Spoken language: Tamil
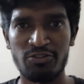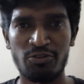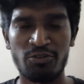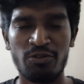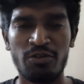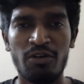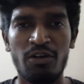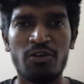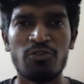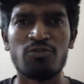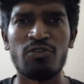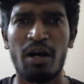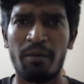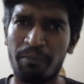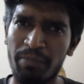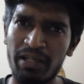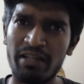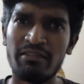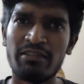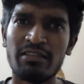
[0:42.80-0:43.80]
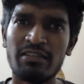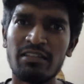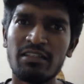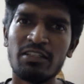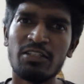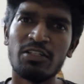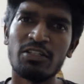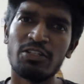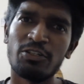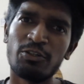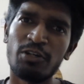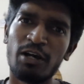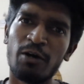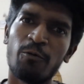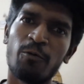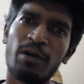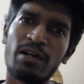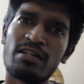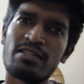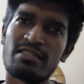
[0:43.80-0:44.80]
செஞ்சோம் ஸோ அப்பயும் வந்து யூ ஹவ்
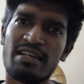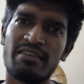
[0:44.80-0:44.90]
ஒன்